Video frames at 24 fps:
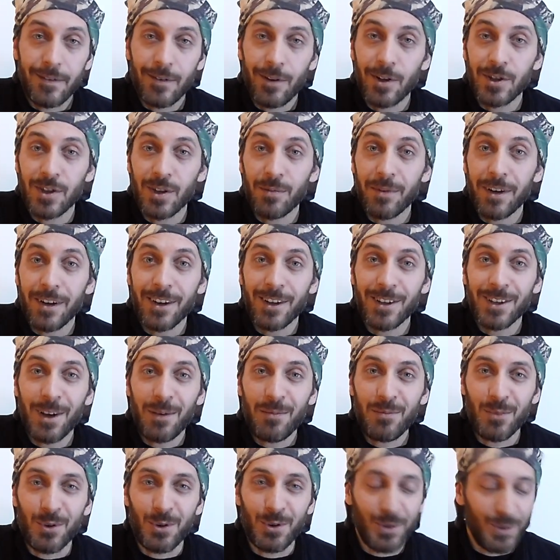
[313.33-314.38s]
Acaba neden
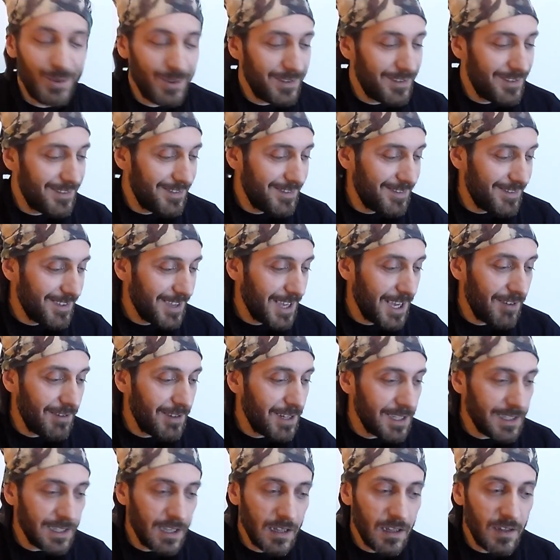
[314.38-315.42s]
mor?
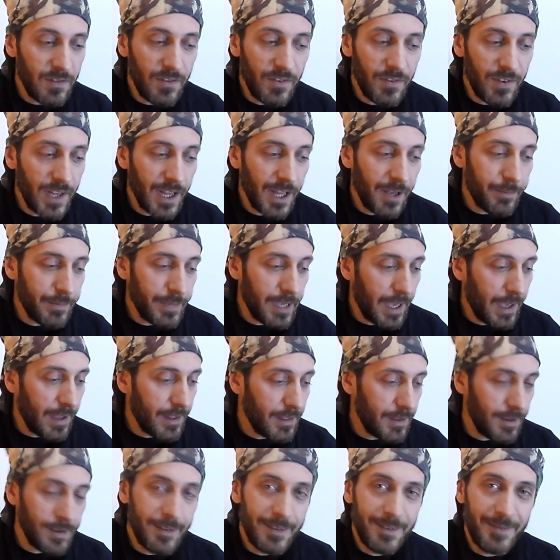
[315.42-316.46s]
Evlilik teklifi falan mı
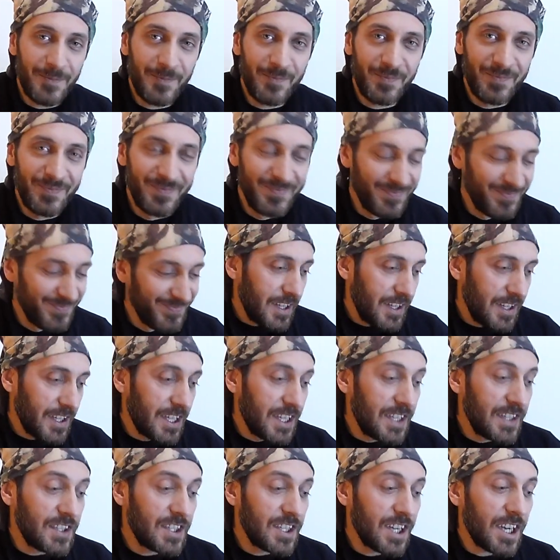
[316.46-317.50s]
geldi?
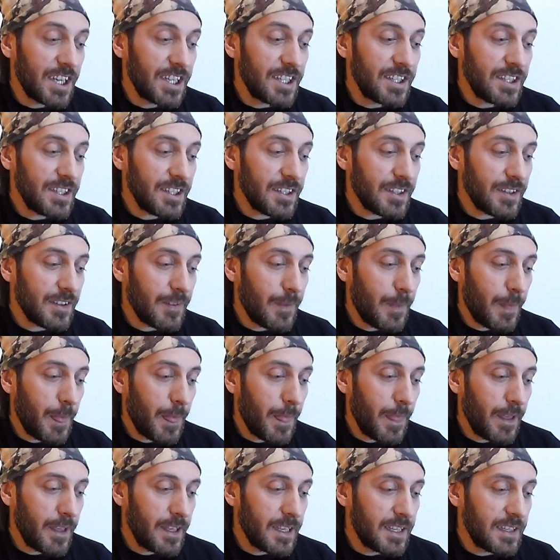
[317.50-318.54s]
İkinci ayın
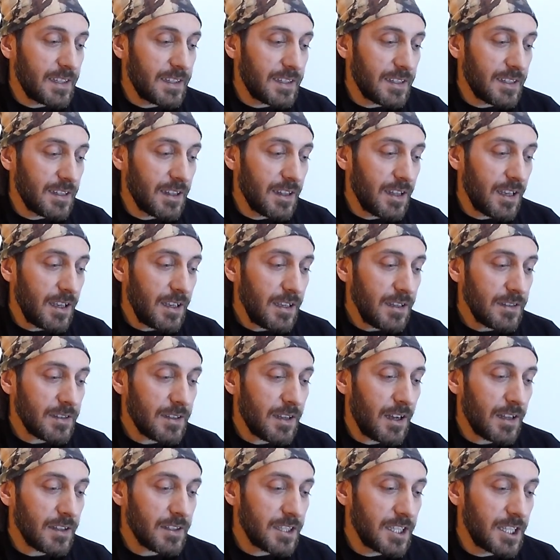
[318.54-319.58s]
ikisinde
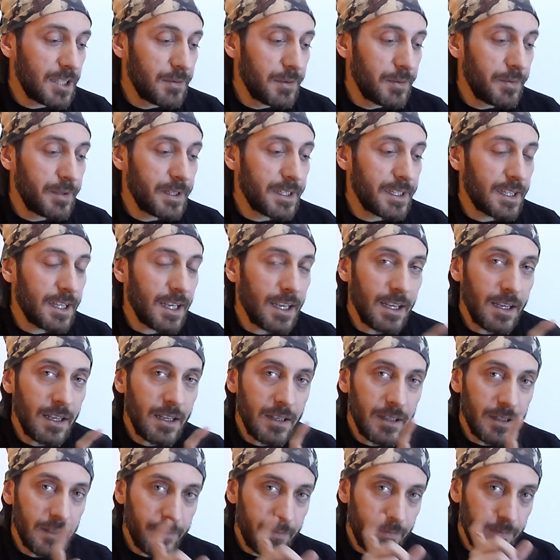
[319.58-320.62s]
saat
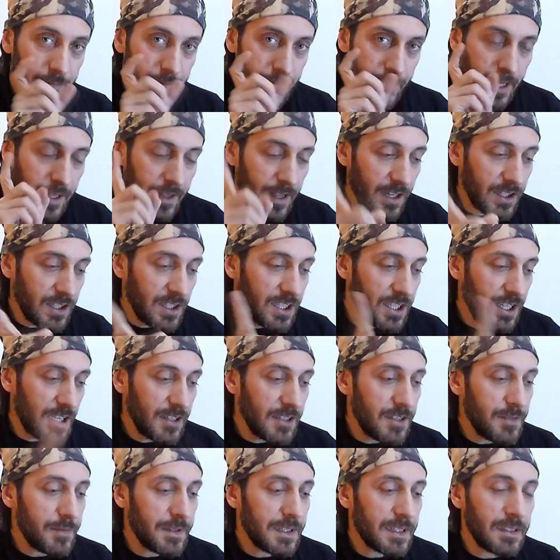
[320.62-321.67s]
21'de enerji
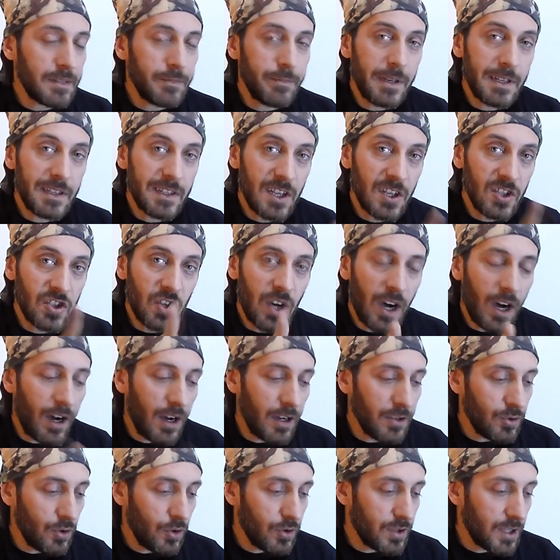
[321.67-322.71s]
çalışması mesaj
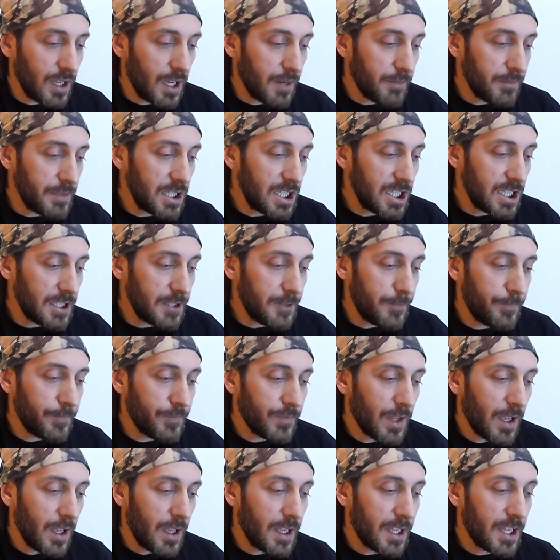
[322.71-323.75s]
A göndermiş.
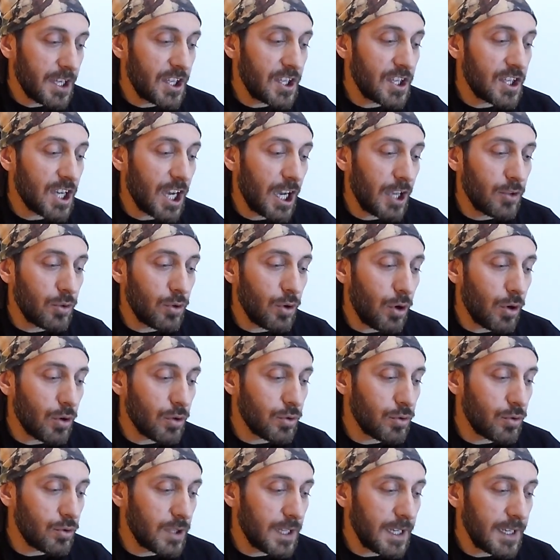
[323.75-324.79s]
İkinci ayın
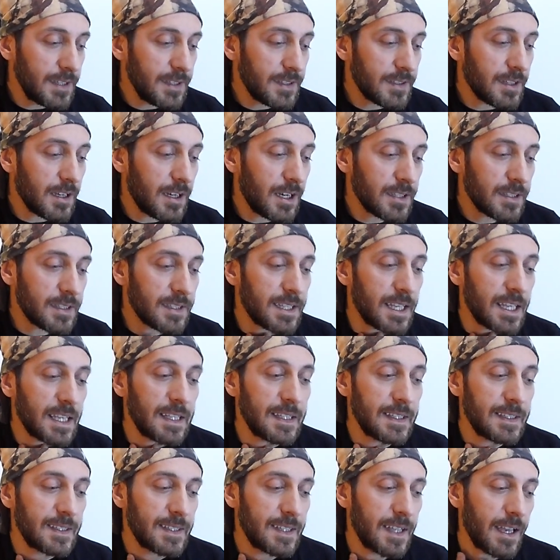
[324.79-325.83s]
dördünde saat
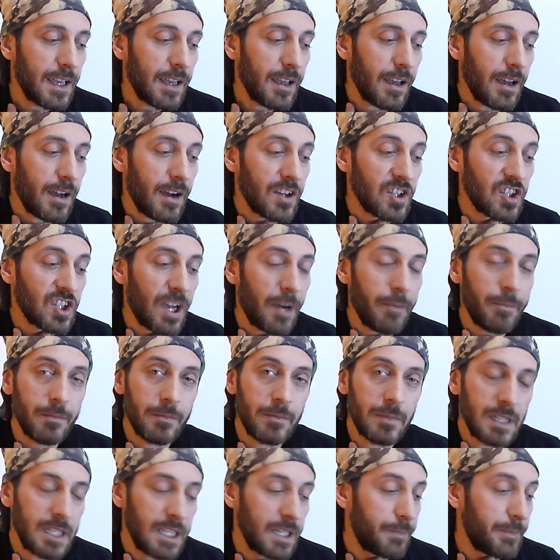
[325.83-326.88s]
8'de akşam
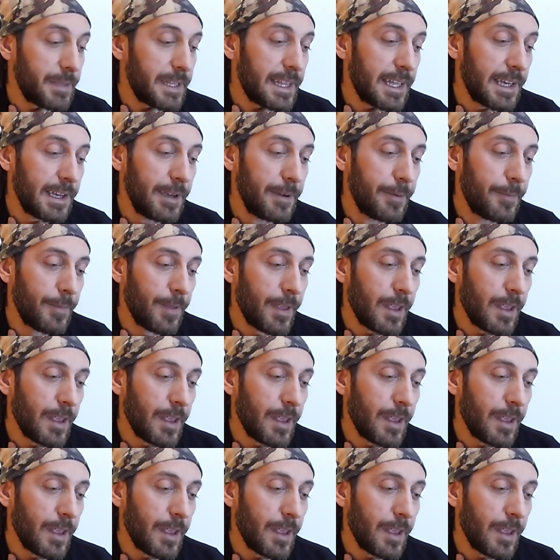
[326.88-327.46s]
20'de